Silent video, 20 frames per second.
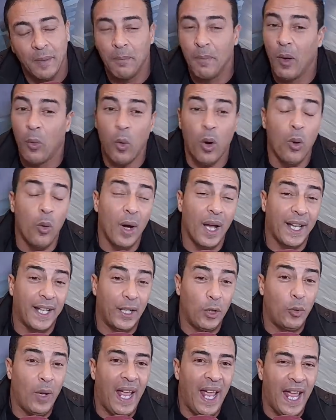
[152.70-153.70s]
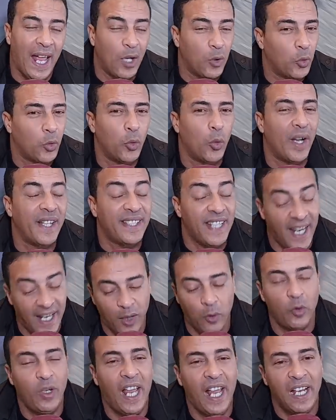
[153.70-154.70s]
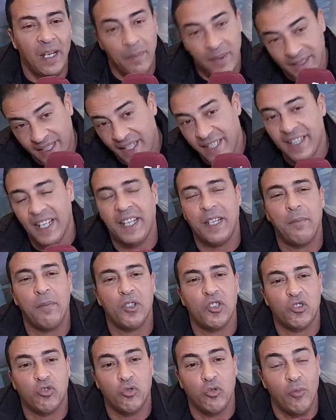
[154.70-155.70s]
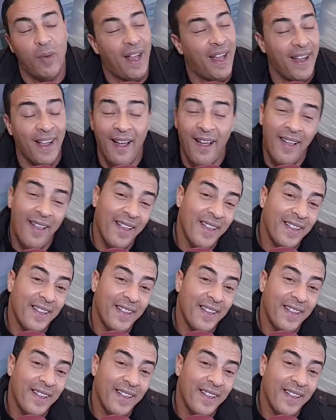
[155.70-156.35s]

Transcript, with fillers: اما هو واقع الحال والوثائق الحال المدنيه كما شفتوا معايا